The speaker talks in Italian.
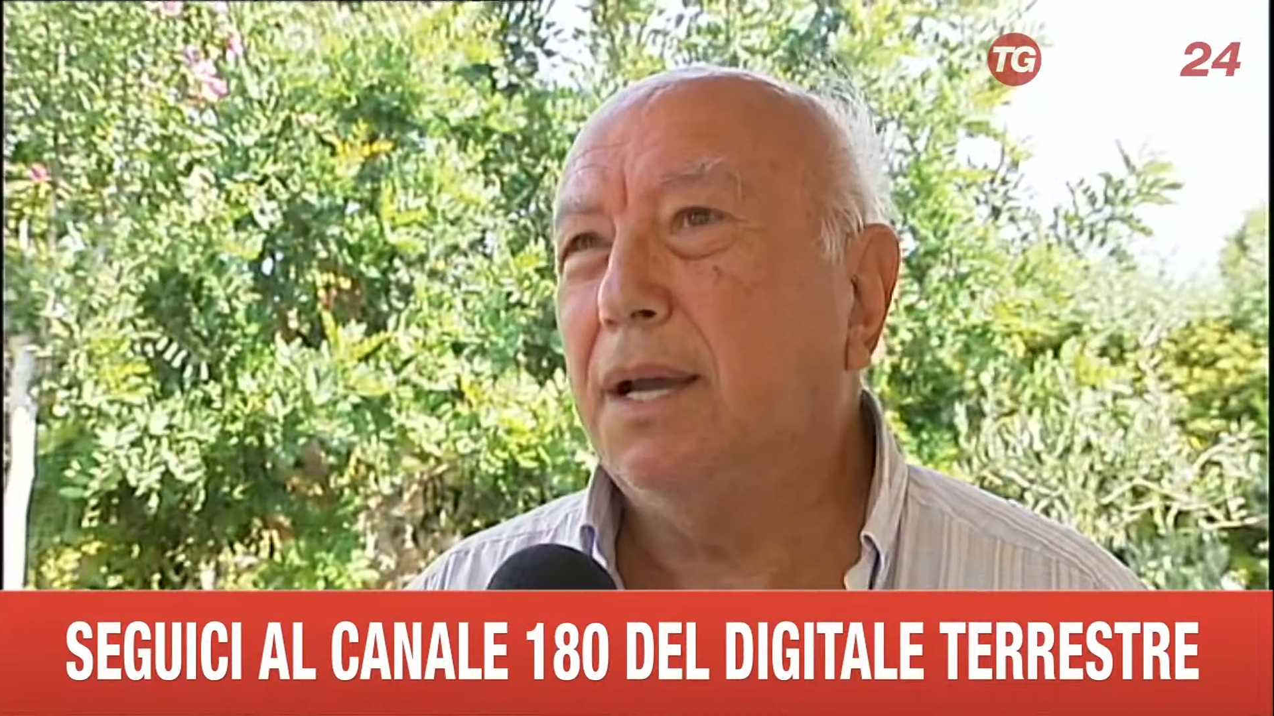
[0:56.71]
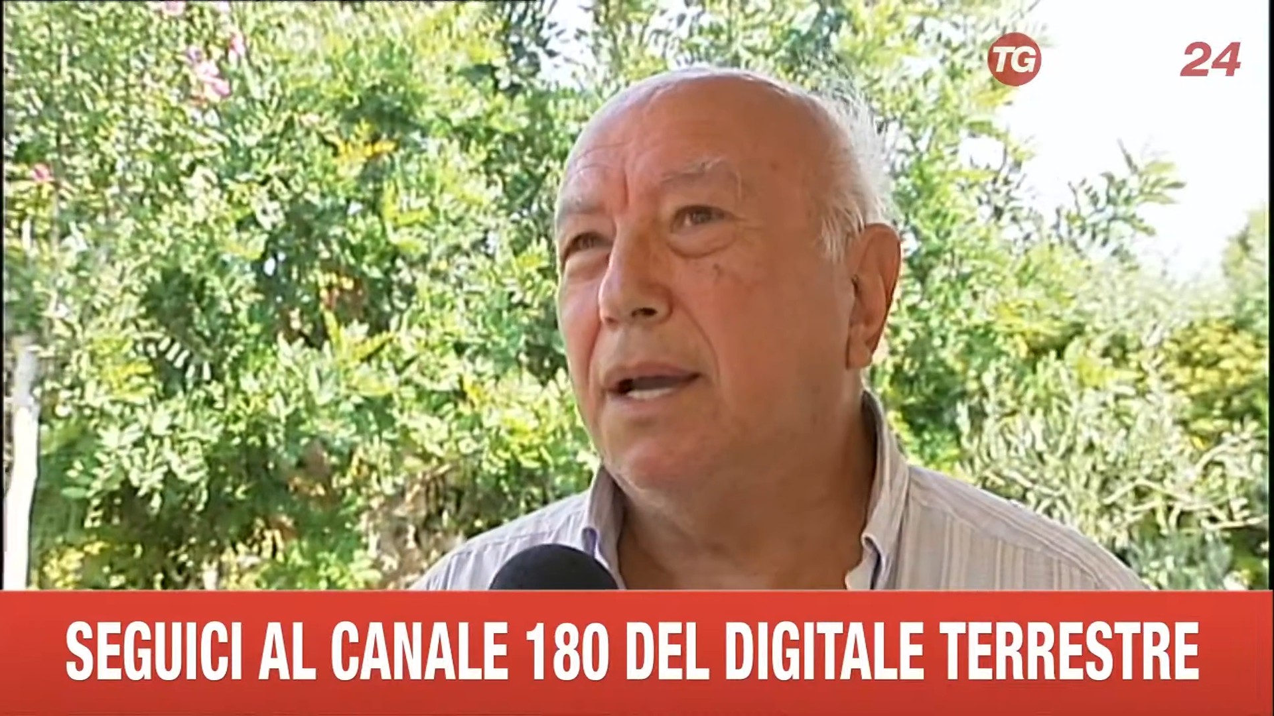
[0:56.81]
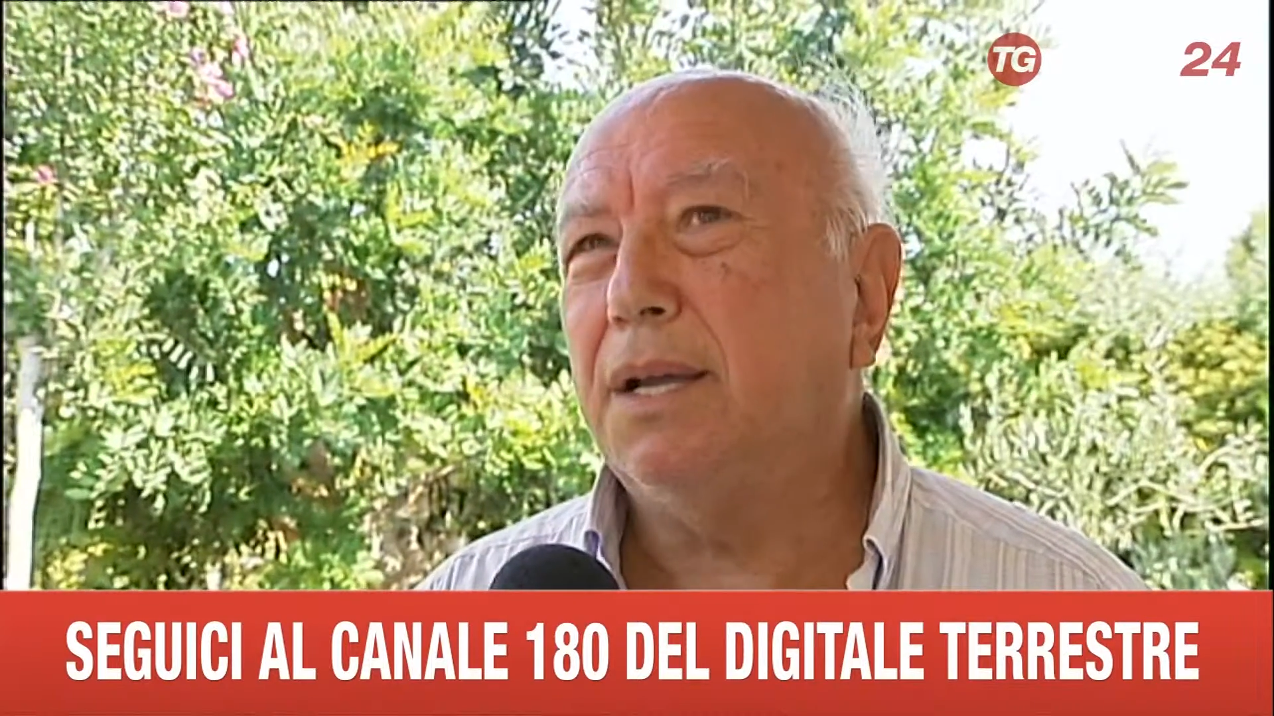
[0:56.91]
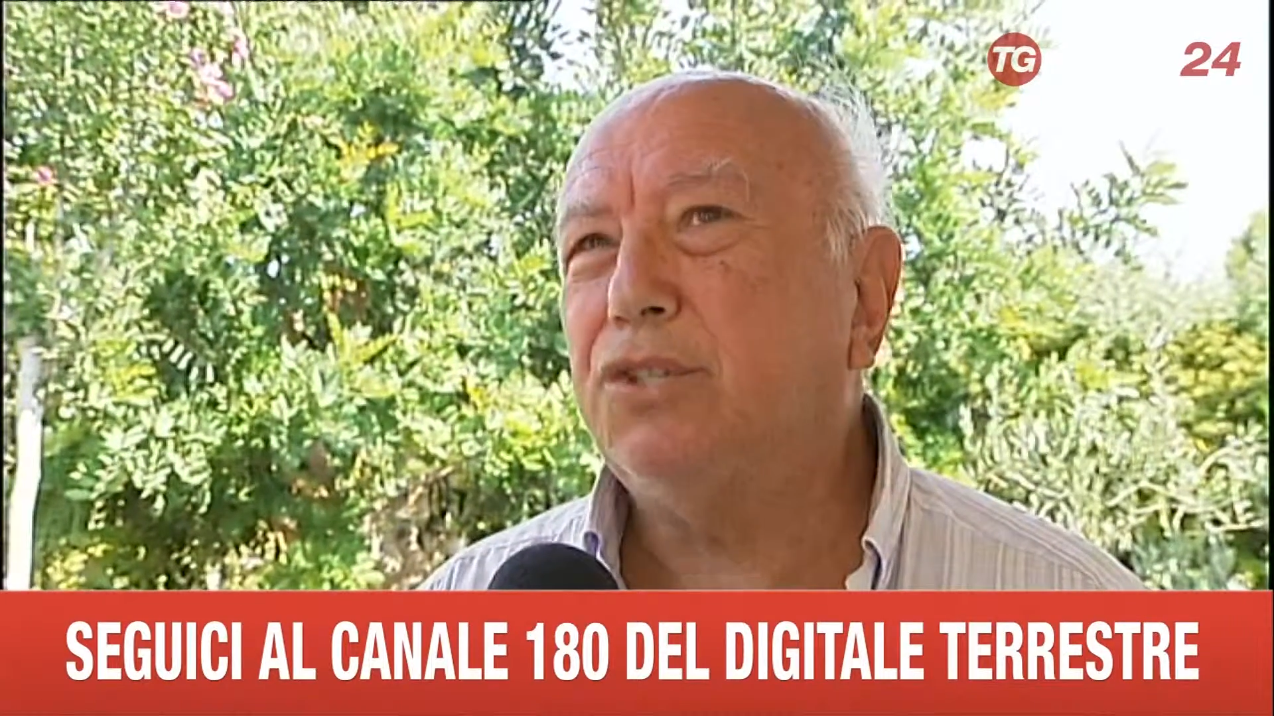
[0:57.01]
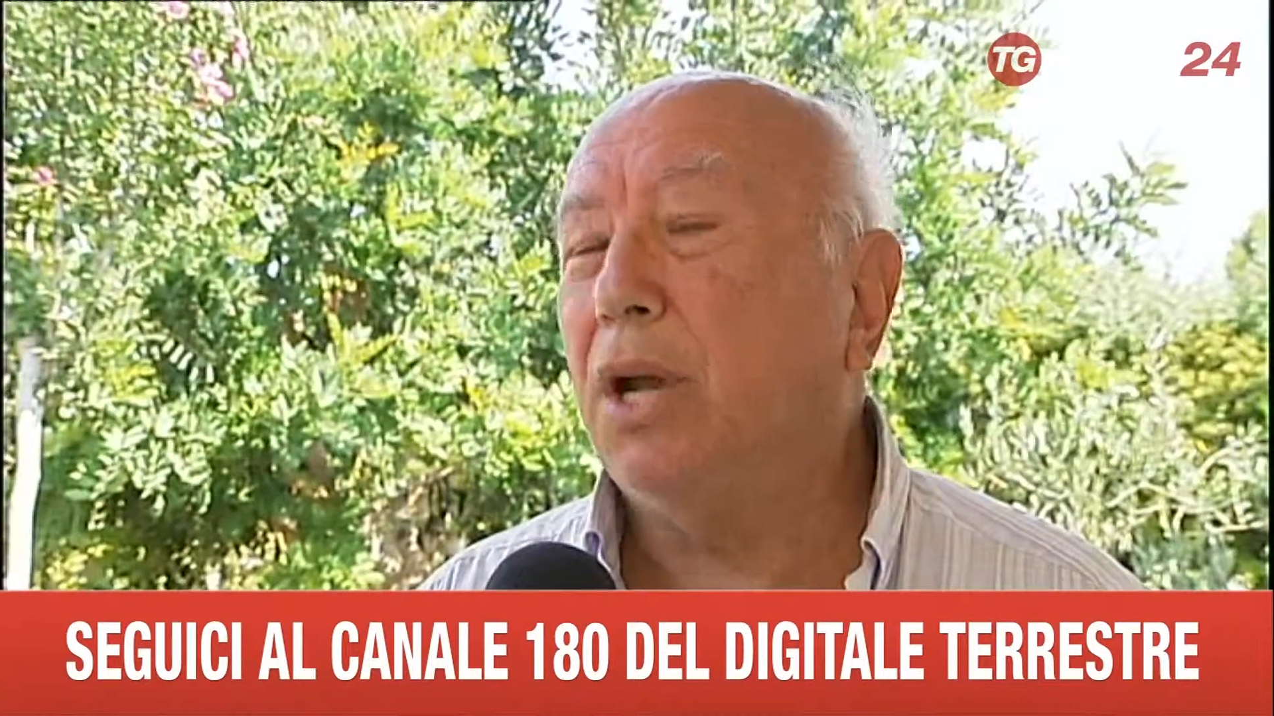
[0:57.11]

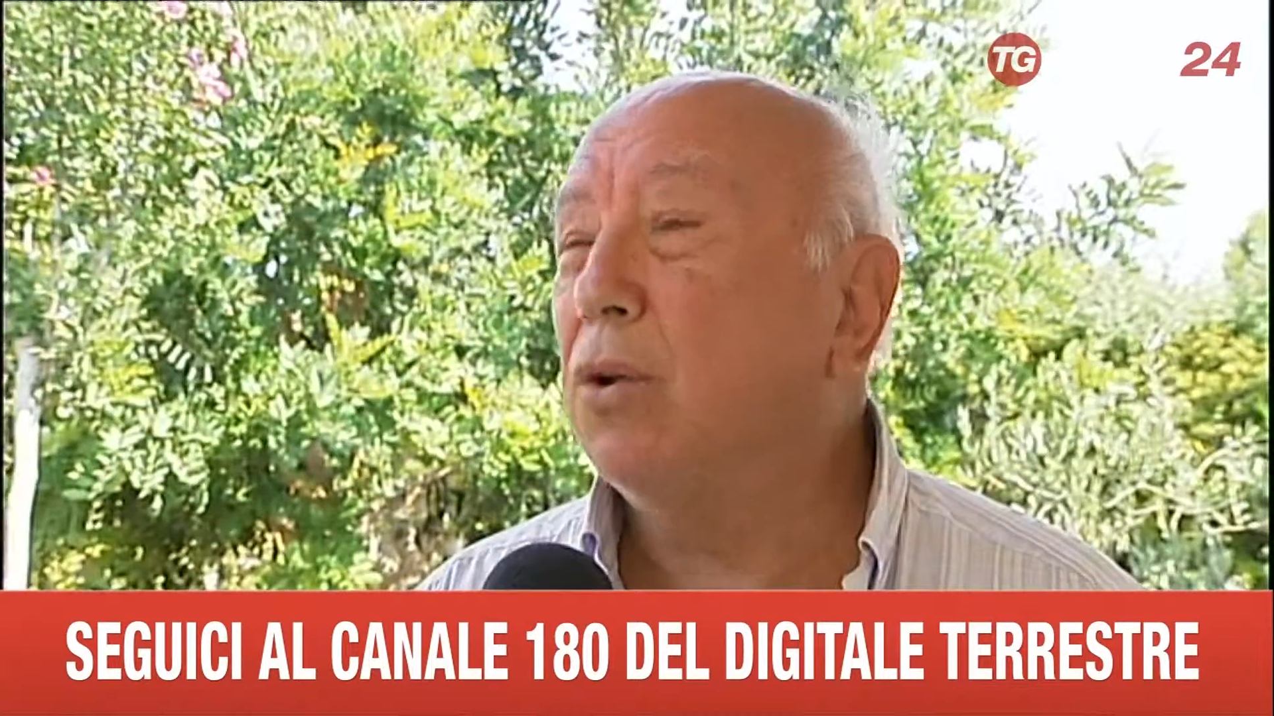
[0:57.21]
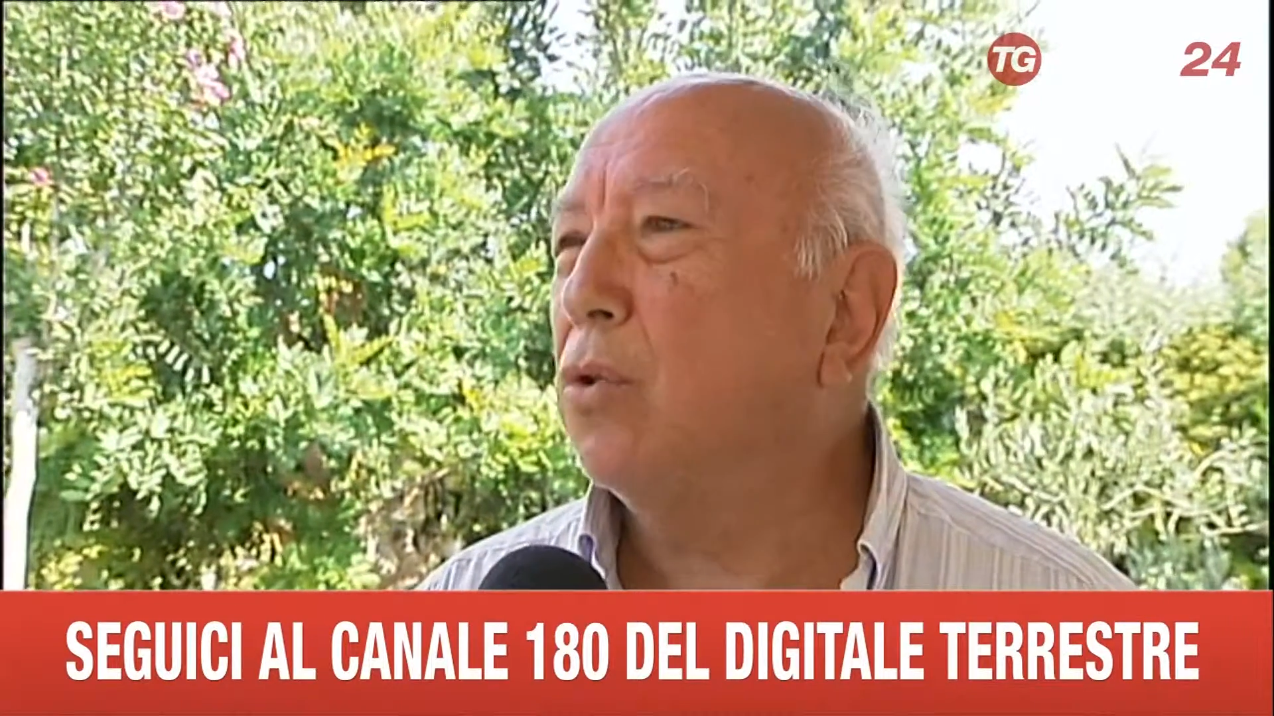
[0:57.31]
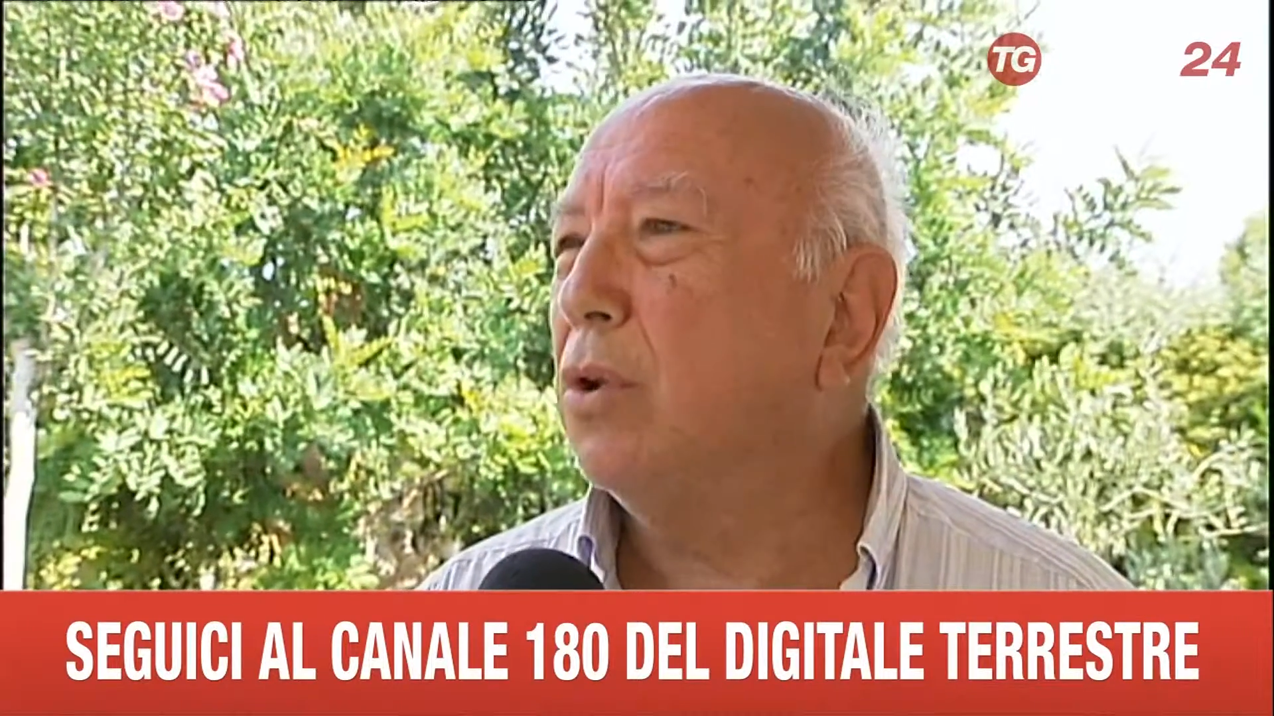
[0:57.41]
eh, ci hanno